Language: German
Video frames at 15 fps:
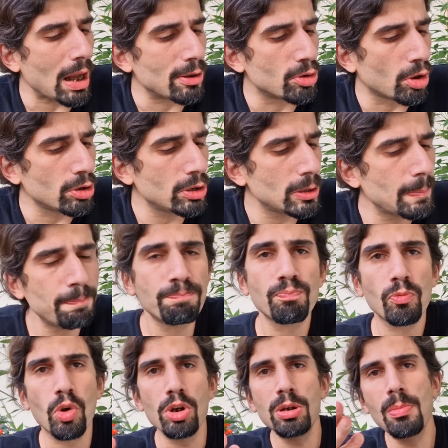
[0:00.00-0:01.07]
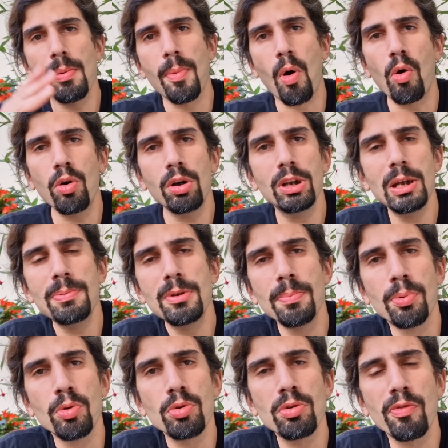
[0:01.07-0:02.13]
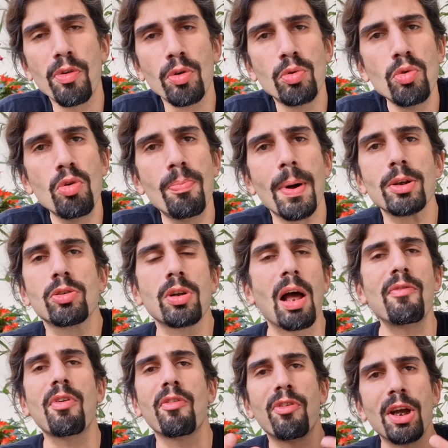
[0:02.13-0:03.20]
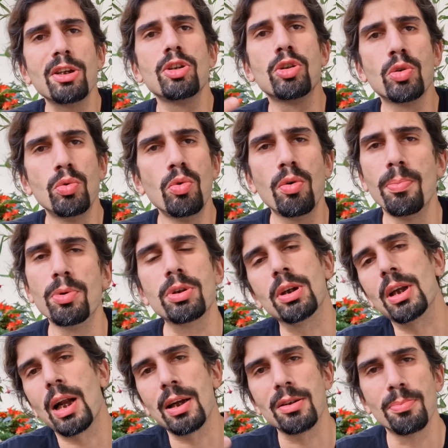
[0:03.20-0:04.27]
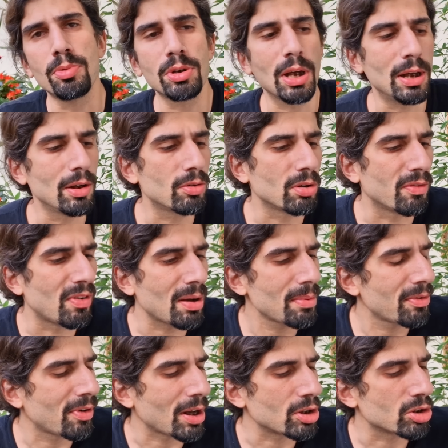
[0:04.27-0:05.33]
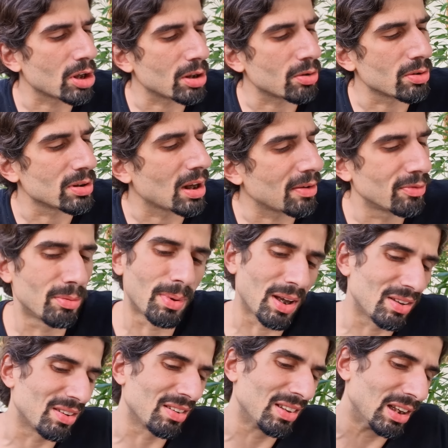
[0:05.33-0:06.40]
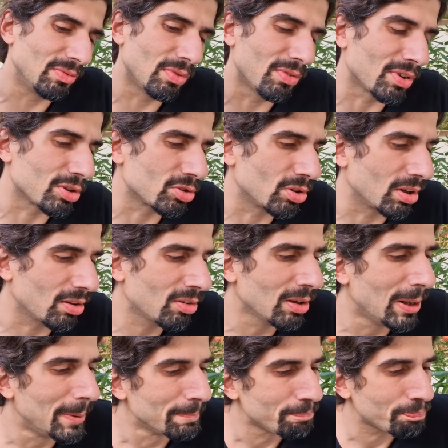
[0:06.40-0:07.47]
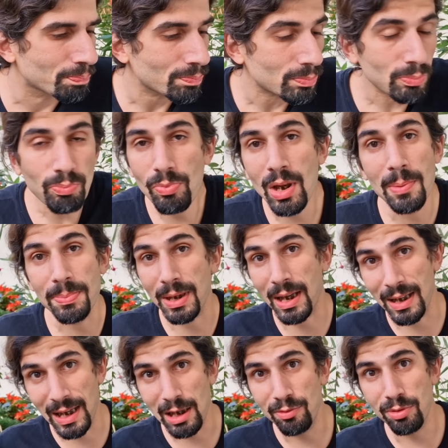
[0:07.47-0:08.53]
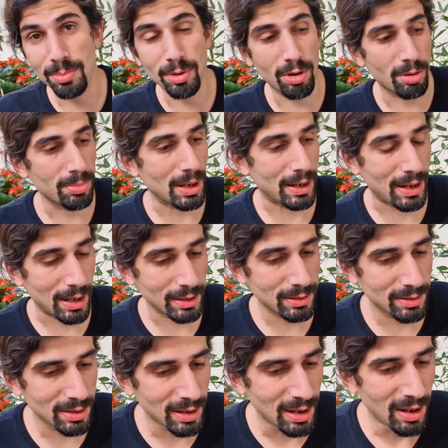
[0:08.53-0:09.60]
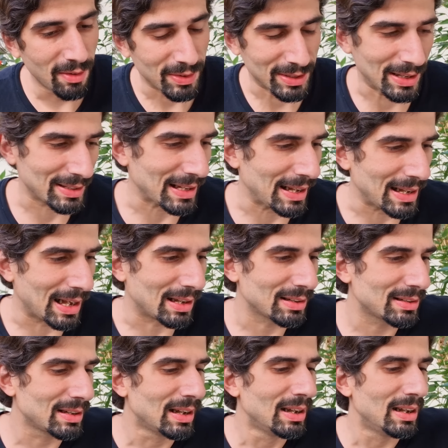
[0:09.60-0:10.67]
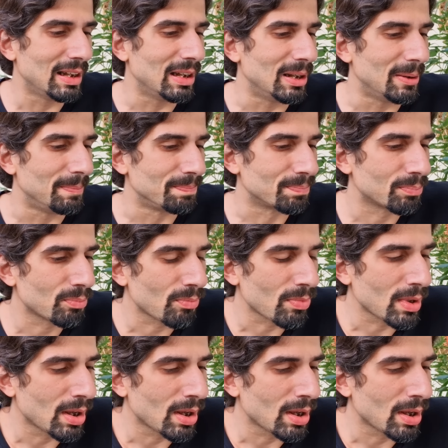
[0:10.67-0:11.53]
Ansonsten könnt ihr mir mal eure liebsten Produkte von Kuchen mal also oder einfach fertig Kuchen, muss ja nicht alles, muss ja eh nicht so eine Werbeveranstaltung sein, wobei es das irgendwie fast schon ist. Habt da kein Geld für bekommen, keine Angst. Das heißt, keine Angst. Ähm,